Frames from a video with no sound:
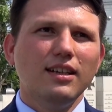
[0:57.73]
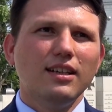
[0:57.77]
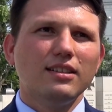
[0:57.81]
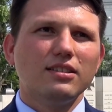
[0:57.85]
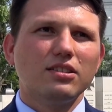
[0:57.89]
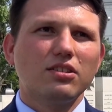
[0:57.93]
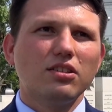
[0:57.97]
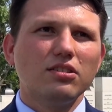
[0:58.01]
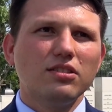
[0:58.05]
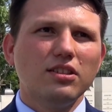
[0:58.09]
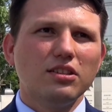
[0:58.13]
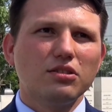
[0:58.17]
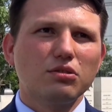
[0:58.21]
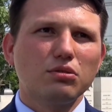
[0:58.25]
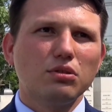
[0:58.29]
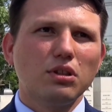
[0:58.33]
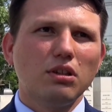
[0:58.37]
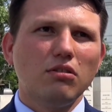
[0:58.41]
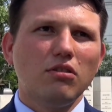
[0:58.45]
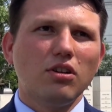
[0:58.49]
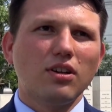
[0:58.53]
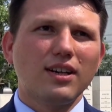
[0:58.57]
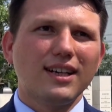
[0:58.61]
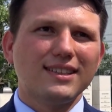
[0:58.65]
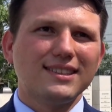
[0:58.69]
zgodnie z
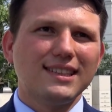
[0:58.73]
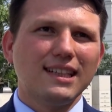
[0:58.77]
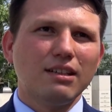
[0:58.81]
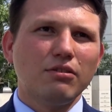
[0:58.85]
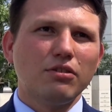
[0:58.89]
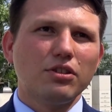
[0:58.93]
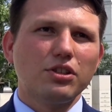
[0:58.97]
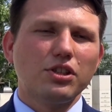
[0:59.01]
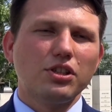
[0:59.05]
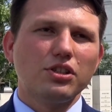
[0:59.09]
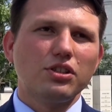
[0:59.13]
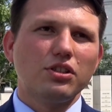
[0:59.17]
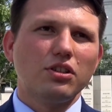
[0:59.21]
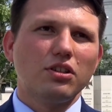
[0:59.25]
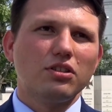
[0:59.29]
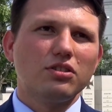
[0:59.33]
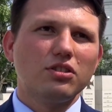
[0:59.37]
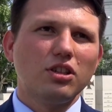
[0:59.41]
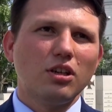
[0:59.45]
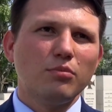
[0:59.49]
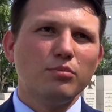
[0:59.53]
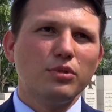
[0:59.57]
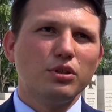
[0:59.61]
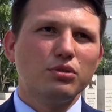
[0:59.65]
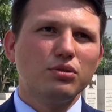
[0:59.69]
którą okazało się, że
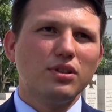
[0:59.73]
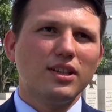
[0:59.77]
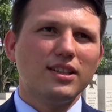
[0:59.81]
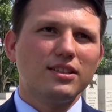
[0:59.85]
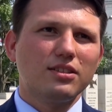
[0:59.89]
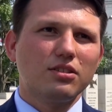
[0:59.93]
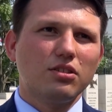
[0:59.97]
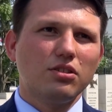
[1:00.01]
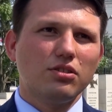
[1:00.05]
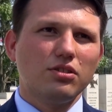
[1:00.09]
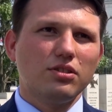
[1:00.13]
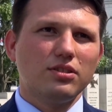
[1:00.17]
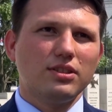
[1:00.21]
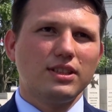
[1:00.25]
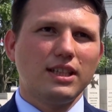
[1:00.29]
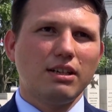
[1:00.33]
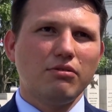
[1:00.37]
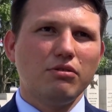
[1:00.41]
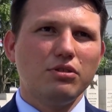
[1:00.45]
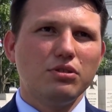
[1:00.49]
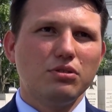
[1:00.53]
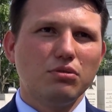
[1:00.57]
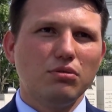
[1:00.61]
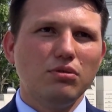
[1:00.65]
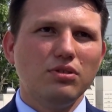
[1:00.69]
osoby, które
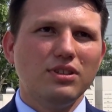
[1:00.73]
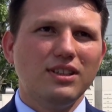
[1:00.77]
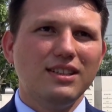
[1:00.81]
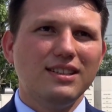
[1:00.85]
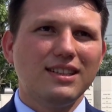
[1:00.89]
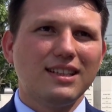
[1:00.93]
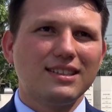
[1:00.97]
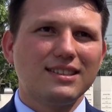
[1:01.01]
skorzystały z ulgi na